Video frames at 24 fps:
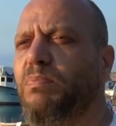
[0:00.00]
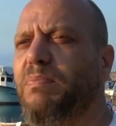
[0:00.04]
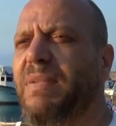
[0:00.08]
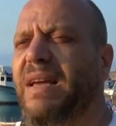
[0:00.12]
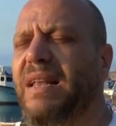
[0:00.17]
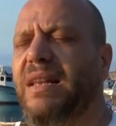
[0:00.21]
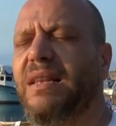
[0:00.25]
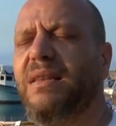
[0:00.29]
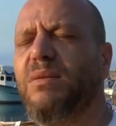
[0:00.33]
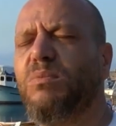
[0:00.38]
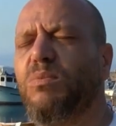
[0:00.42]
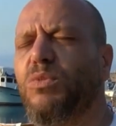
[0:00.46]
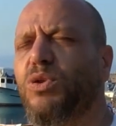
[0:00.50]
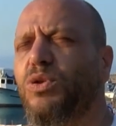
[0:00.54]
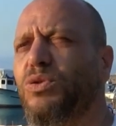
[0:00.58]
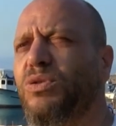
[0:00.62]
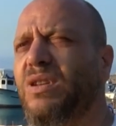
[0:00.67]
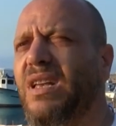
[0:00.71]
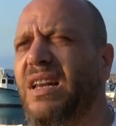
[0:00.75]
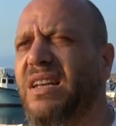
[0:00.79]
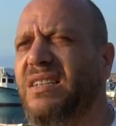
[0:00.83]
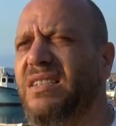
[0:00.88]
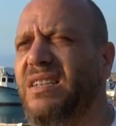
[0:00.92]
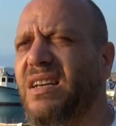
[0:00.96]
belin
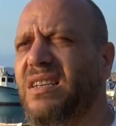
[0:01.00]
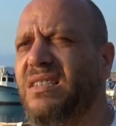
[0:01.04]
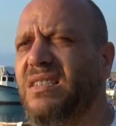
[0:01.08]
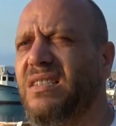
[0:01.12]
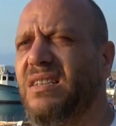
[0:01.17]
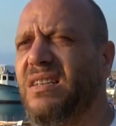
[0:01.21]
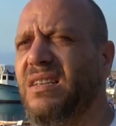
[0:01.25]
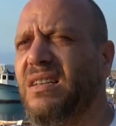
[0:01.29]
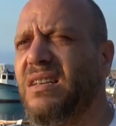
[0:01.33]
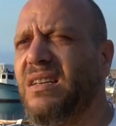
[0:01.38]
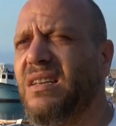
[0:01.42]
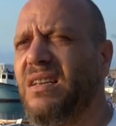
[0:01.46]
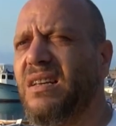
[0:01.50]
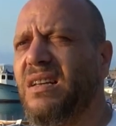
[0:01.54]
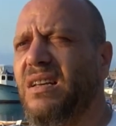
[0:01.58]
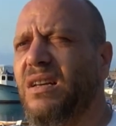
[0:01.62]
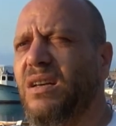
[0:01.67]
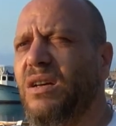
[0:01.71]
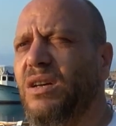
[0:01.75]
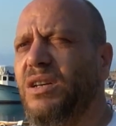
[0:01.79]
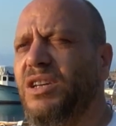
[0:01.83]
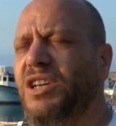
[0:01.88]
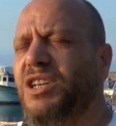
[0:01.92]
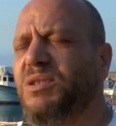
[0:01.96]
boyundan aşağısı
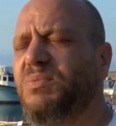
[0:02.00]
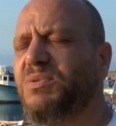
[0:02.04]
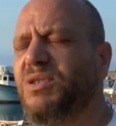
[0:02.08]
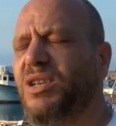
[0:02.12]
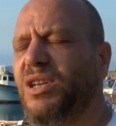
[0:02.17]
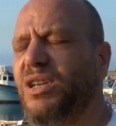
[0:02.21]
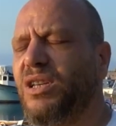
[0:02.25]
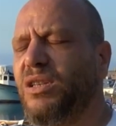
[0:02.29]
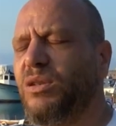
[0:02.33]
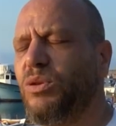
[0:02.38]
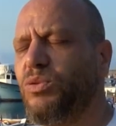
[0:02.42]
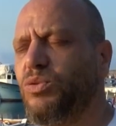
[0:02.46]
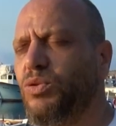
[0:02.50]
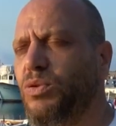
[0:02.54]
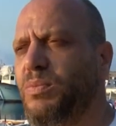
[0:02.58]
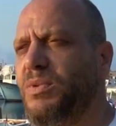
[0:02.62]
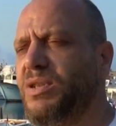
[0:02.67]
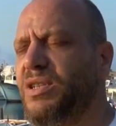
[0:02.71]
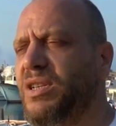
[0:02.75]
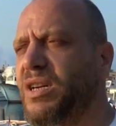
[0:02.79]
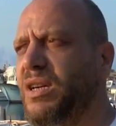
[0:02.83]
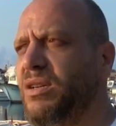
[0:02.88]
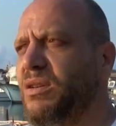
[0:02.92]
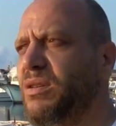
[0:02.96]
hiçbir şekilde
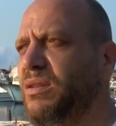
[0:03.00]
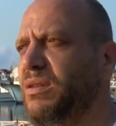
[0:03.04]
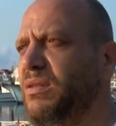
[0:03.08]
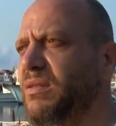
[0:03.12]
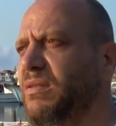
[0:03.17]
tutmayacak.